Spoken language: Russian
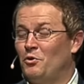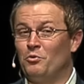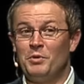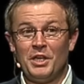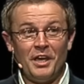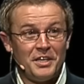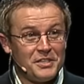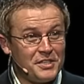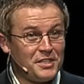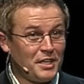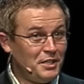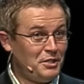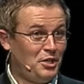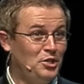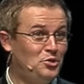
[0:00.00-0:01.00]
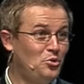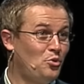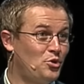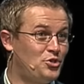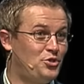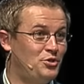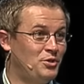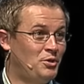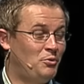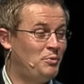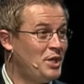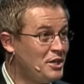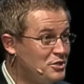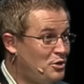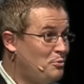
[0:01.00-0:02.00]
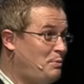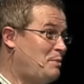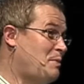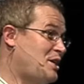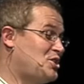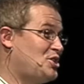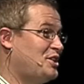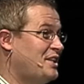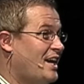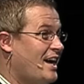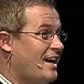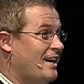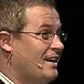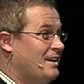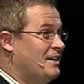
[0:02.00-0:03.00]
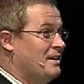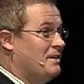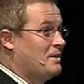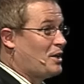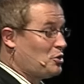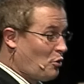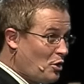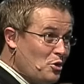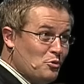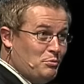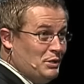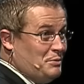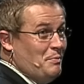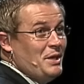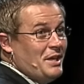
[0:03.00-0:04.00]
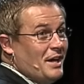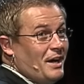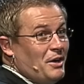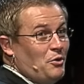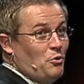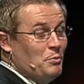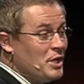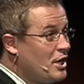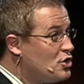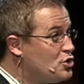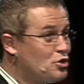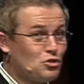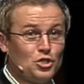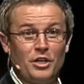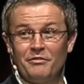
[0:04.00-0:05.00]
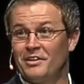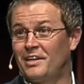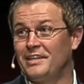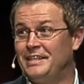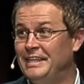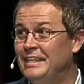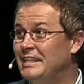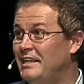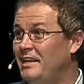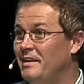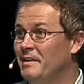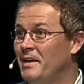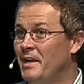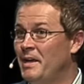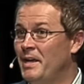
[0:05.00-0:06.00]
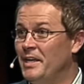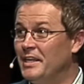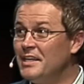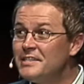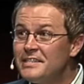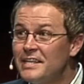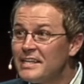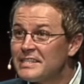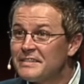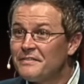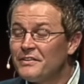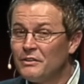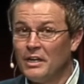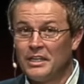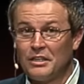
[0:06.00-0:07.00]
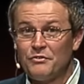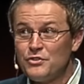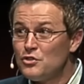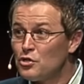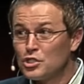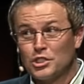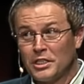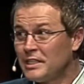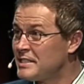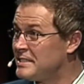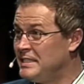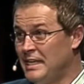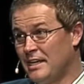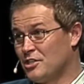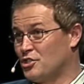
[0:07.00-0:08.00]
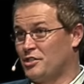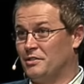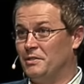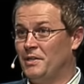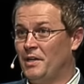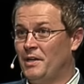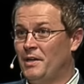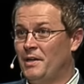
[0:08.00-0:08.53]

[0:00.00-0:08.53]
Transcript: У меня есть сын и дочь, у меня есть любимая жена, которая любит меня, у меня еще живы родители. Естественно, это все, что нас держит.